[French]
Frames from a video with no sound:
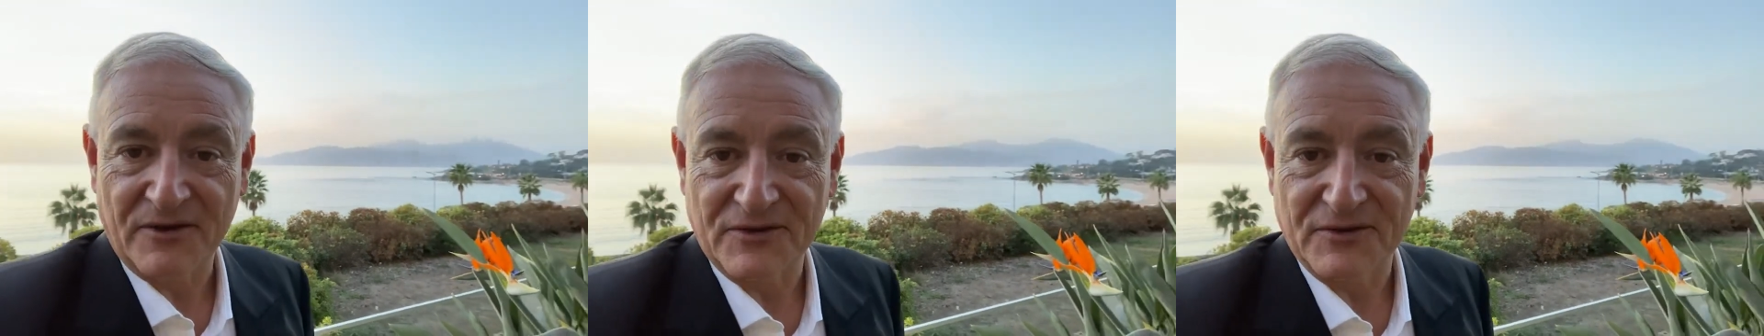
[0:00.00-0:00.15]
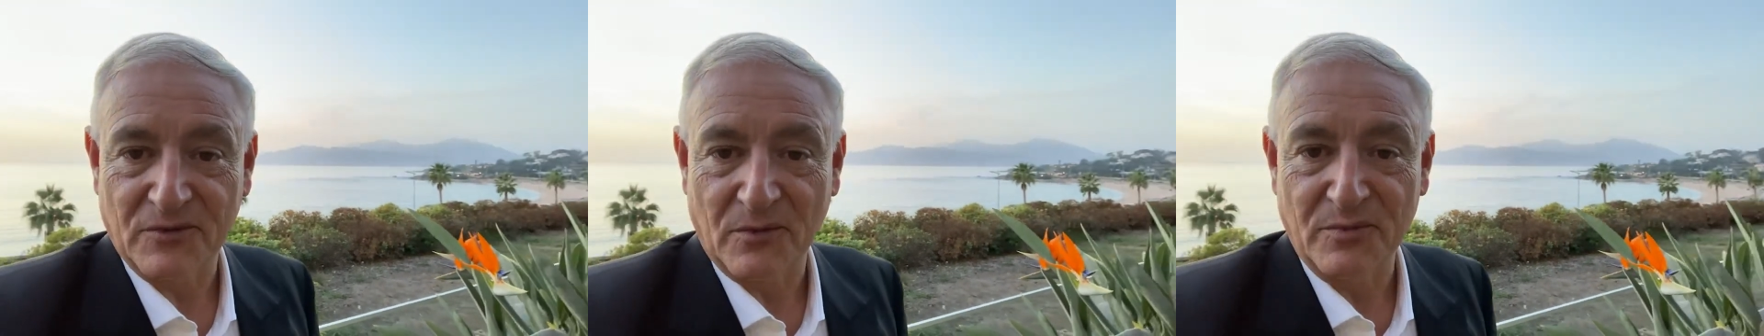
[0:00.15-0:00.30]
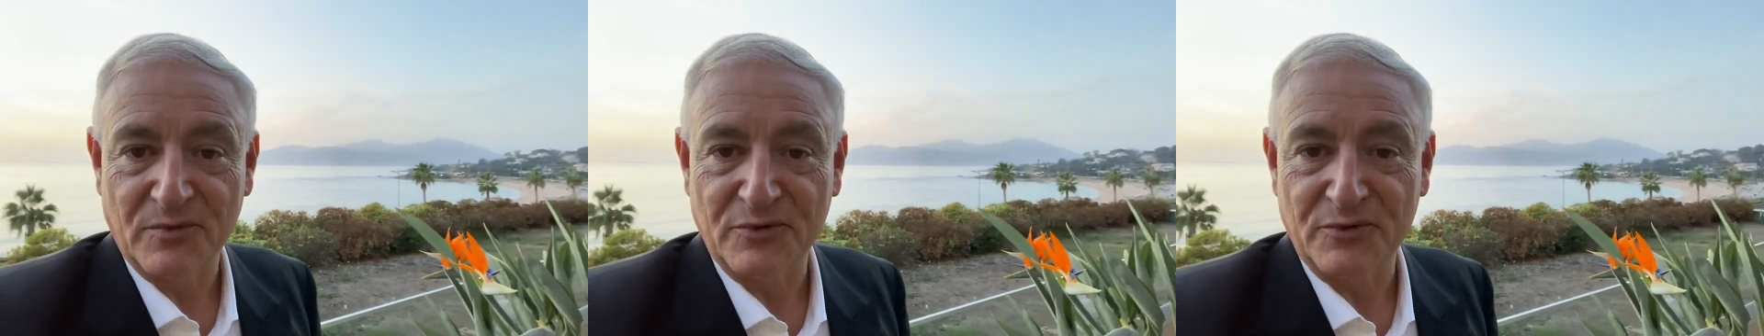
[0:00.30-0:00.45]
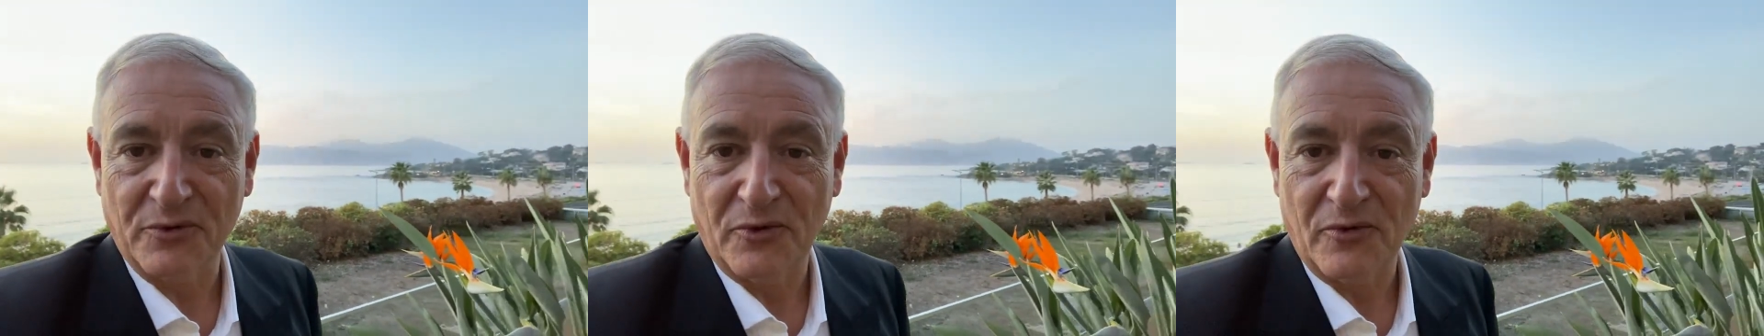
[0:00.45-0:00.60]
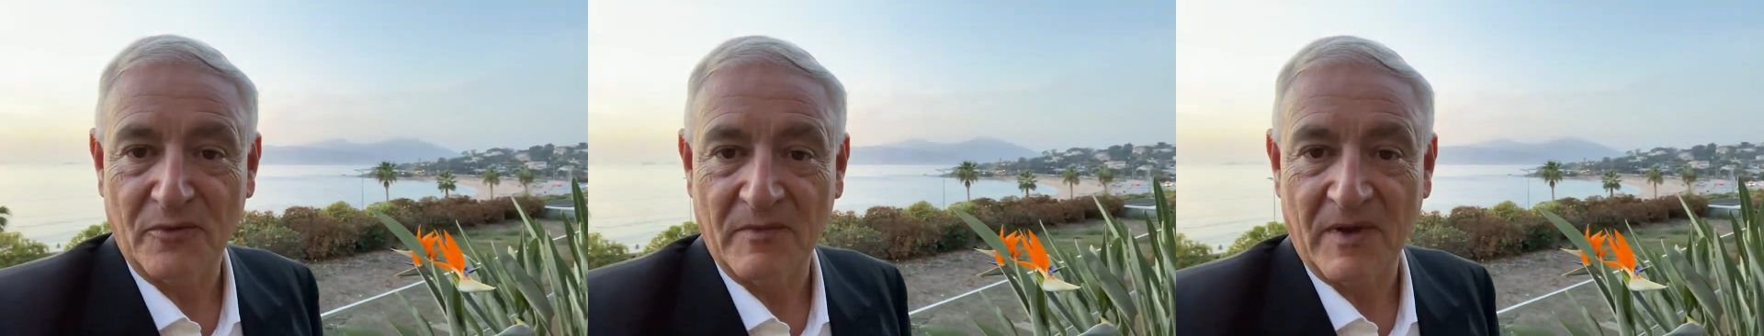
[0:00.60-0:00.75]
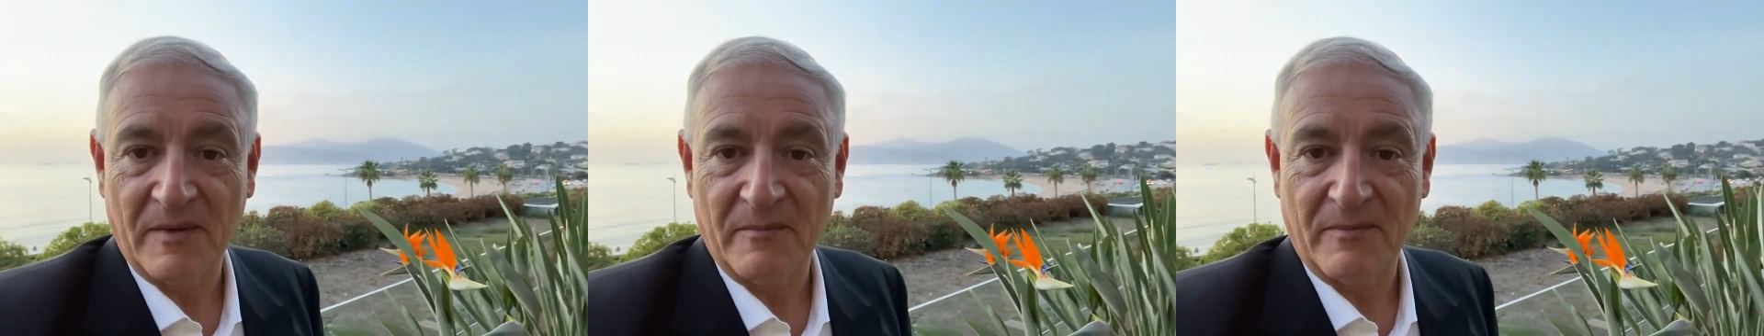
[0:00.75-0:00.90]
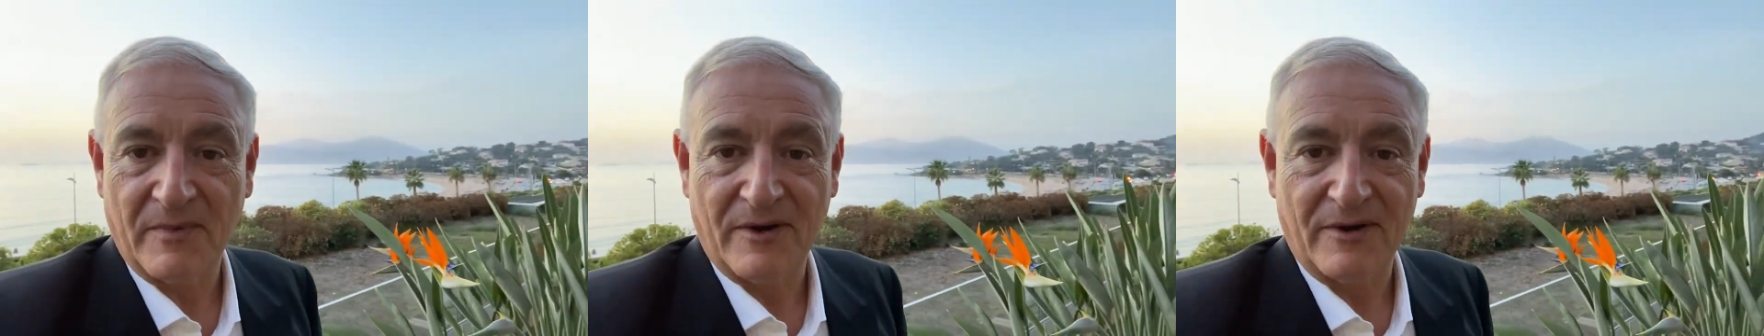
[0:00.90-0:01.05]
somptueux
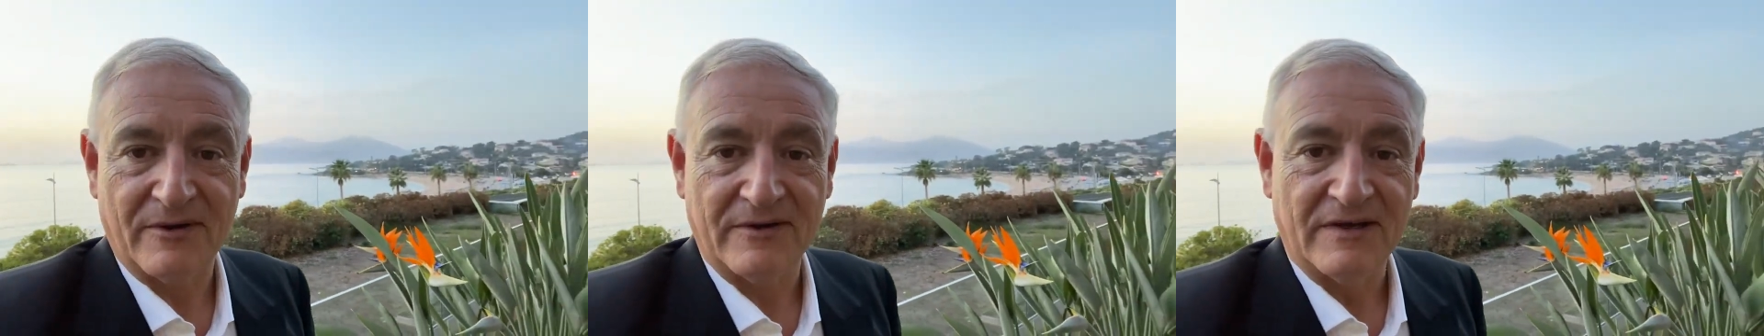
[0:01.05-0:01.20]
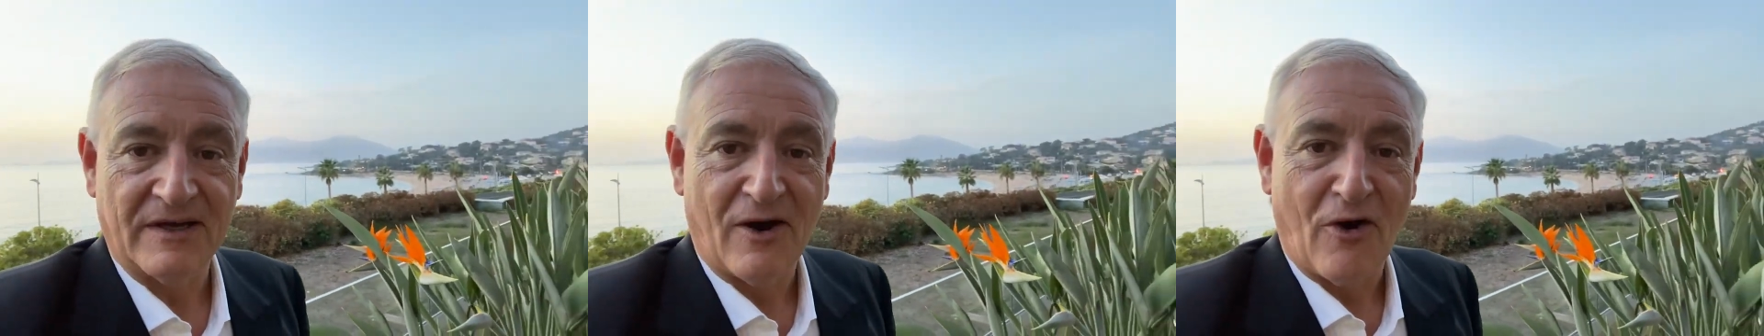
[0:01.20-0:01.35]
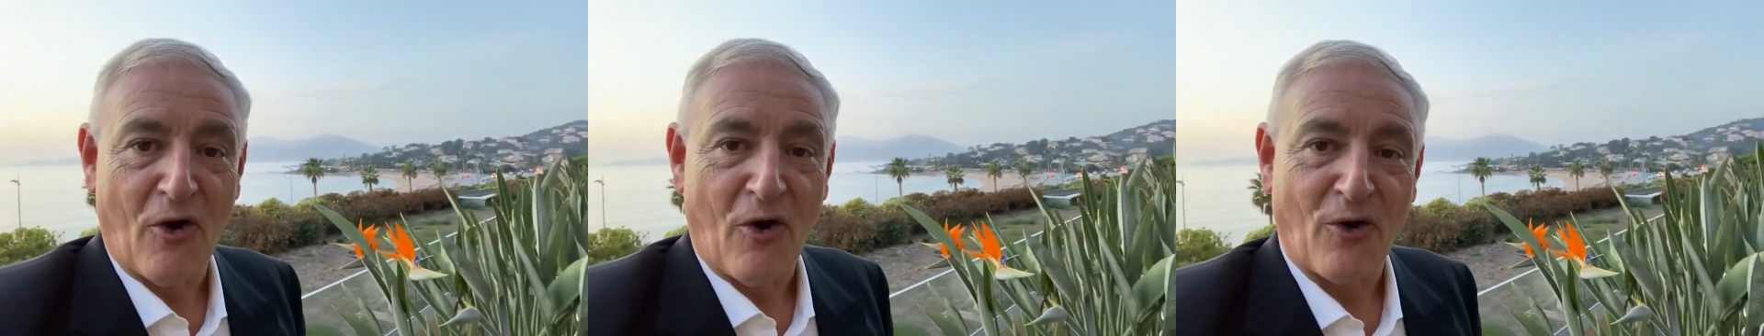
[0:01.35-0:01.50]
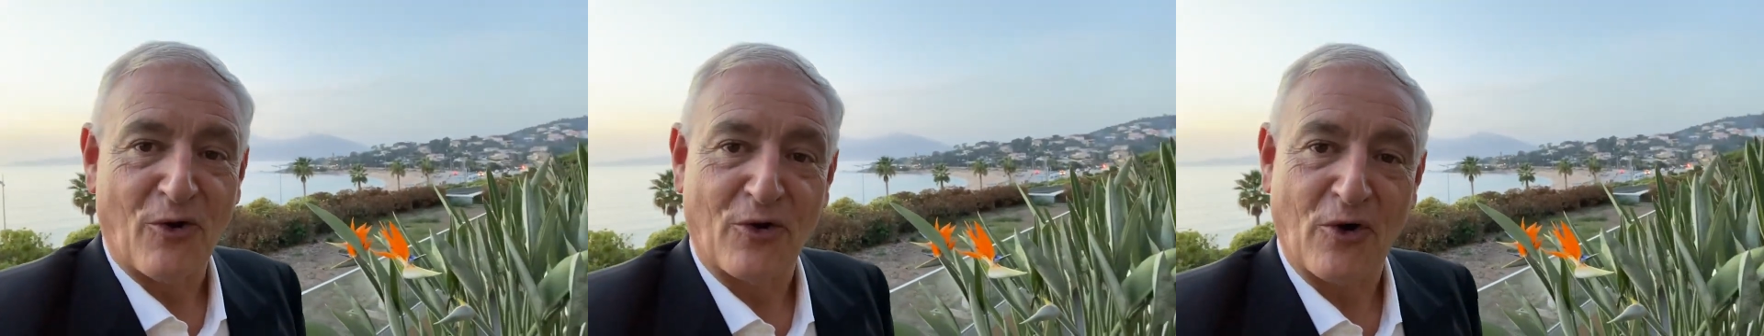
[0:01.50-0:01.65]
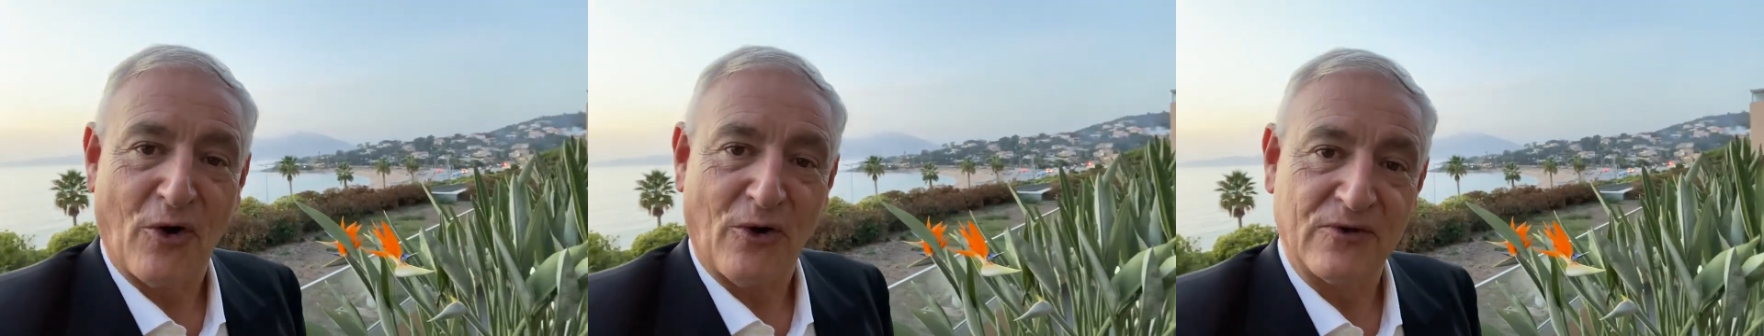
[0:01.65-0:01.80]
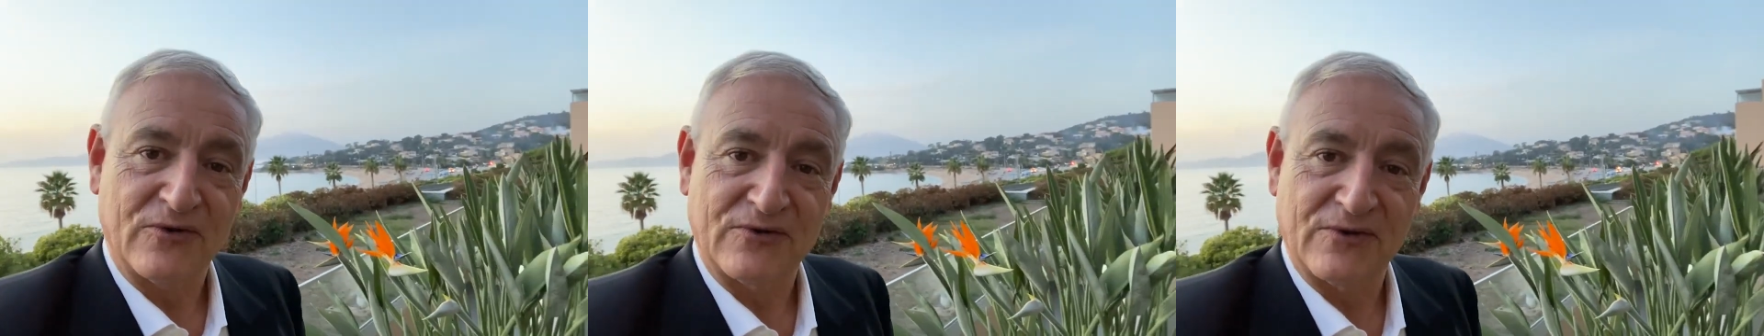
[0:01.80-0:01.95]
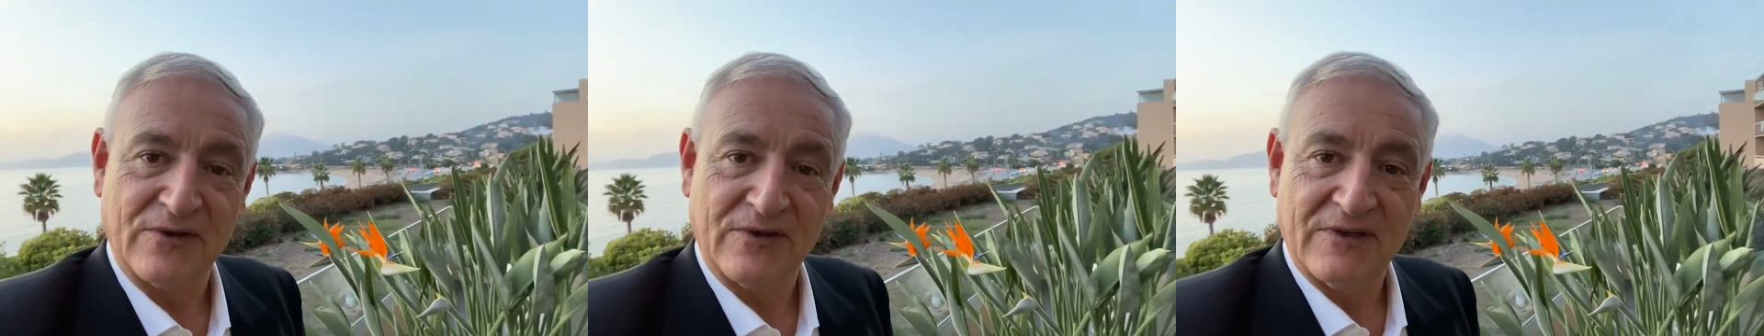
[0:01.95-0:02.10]
même, en
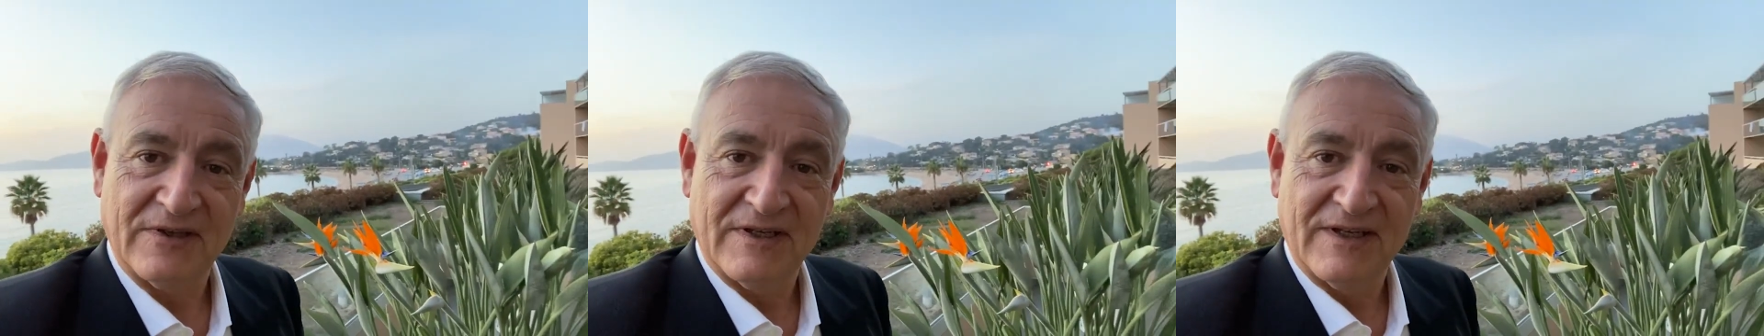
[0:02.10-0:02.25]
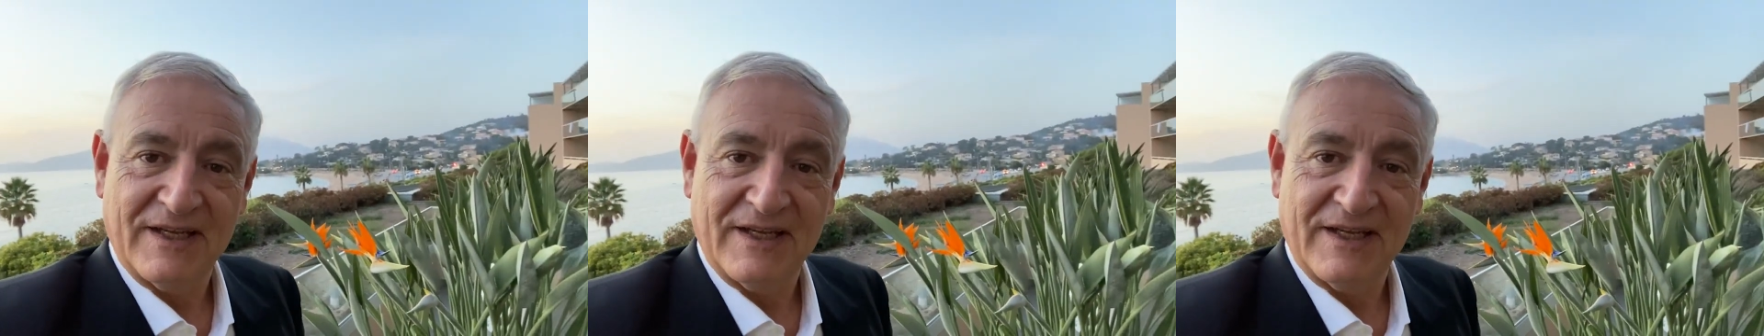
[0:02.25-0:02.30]
Corse,